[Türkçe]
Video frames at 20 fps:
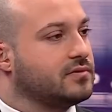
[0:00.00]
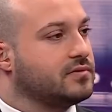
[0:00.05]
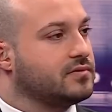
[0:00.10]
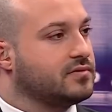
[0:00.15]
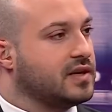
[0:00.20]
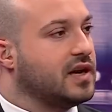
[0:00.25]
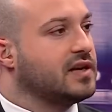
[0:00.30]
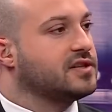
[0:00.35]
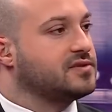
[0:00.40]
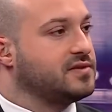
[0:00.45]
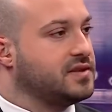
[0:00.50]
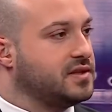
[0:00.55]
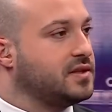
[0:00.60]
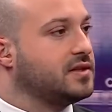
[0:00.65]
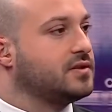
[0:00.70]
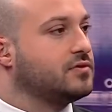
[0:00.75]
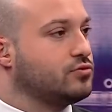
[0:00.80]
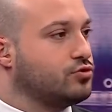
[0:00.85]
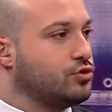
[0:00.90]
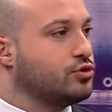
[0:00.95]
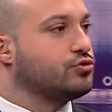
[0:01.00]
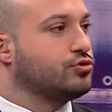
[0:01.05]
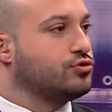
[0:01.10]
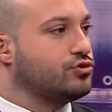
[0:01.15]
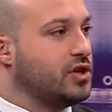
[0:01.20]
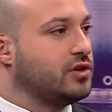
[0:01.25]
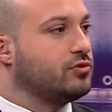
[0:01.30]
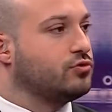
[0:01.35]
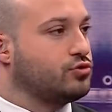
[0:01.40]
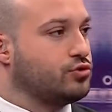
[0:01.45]
Ha, transferi aynen, aynen.
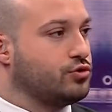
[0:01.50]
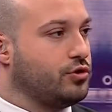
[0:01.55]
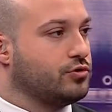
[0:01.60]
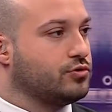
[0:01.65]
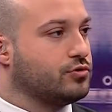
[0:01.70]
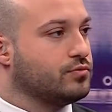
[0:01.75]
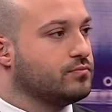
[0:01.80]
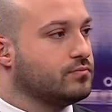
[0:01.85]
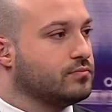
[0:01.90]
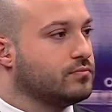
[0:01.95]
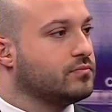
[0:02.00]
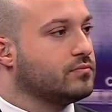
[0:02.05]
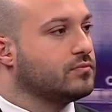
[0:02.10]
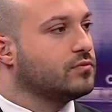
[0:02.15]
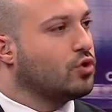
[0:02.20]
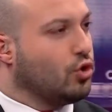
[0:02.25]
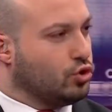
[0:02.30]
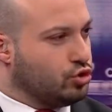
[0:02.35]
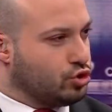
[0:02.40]
çözeceğini düşünüyorum. Ali Bey'in gitme görüşünü